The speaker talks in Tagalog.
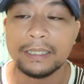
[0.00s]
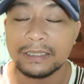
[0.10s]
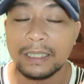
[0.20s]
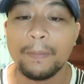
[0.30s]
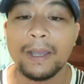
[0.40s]

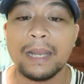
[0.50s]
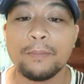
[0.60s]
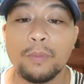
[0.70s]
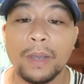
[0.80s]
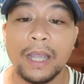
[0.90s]
sabay lang
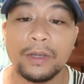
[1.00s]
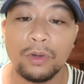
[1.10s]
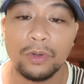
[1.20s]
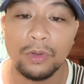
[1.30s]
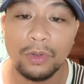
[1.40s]
mo mga
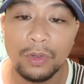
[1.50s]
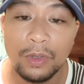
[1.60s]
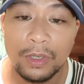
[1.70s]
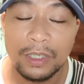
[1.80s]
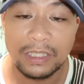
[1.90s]
idol no
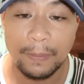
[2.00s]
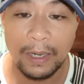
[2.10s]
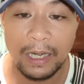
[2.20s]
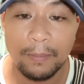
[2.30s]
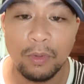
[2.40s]

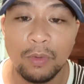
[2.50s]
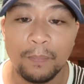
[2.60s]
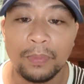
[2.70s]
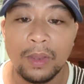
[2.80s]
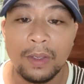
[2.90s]
sabay lang
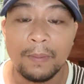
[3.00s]
mo.